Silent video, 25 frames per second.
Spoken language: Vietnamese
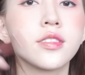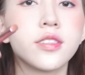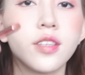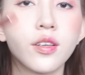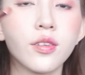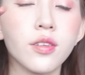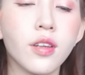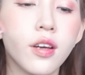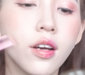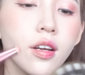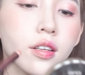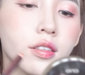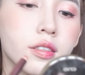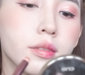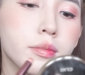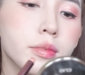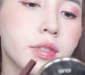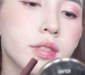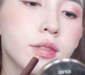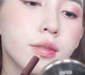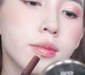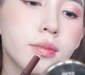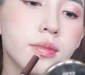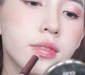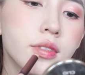sau đó thì
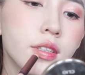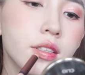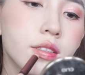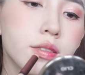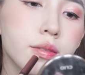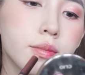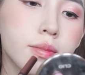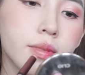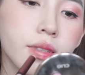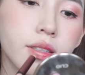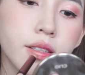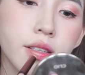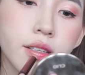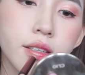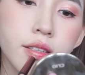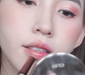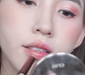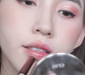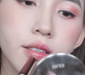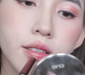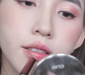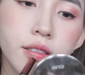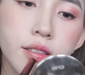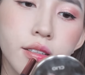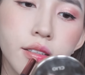mình cũng sẽ dùng cái này
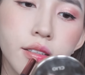